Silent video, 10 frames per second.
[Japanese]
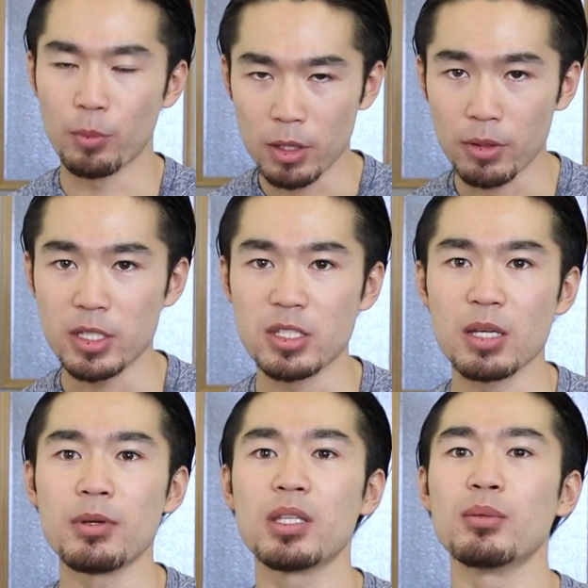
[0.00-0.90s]
米はいつ
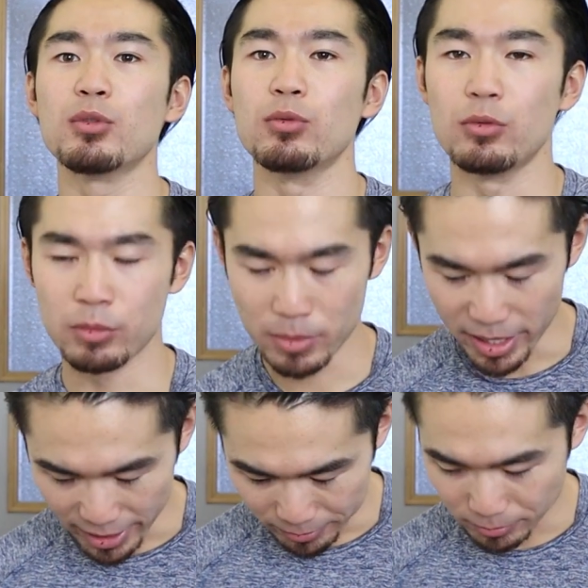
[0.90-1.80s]
食べてもう
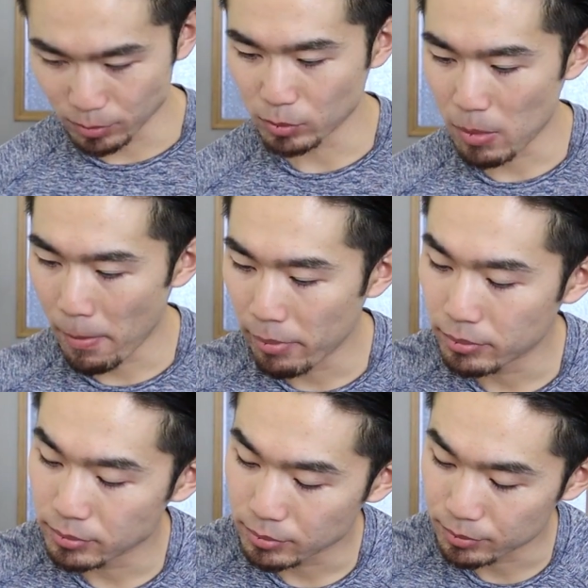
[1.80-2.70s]
まい
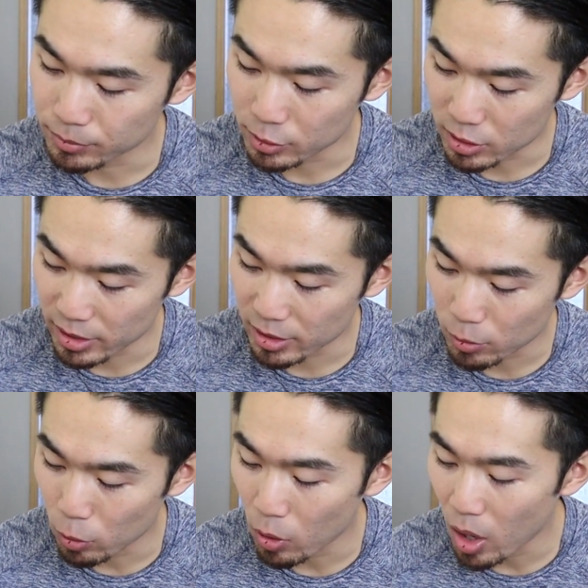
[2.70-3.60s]
うんと最
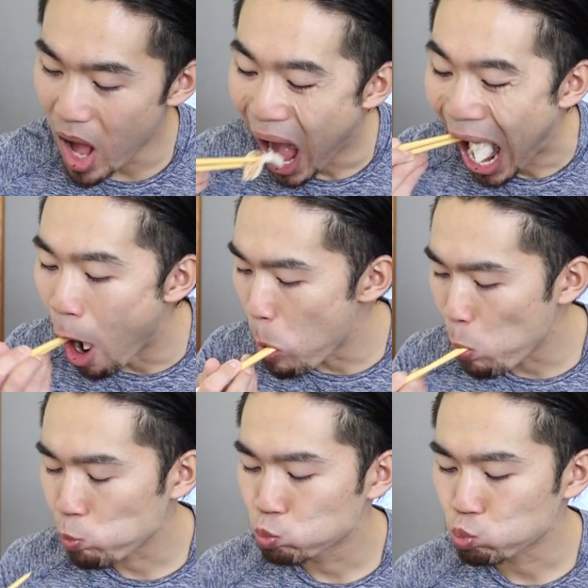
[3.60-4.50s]
高
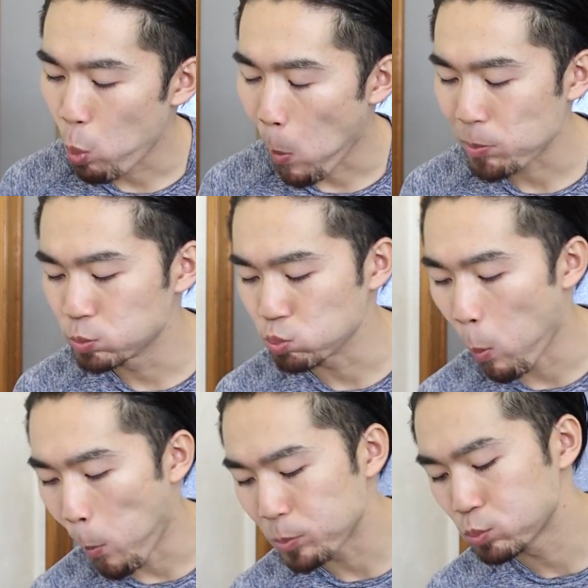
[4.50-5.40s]
う
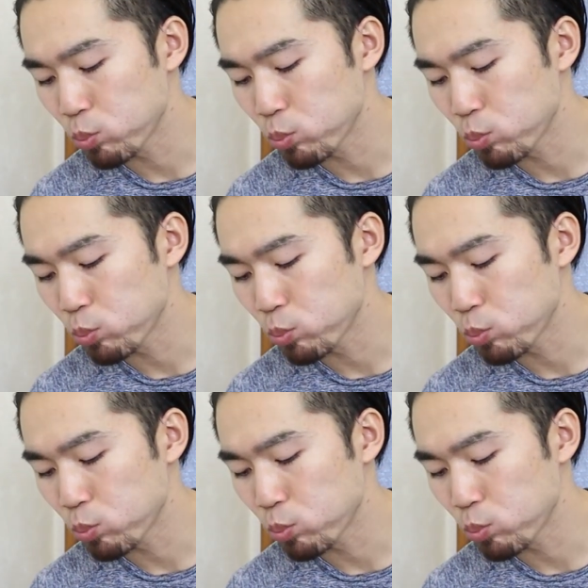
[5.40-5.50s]
ん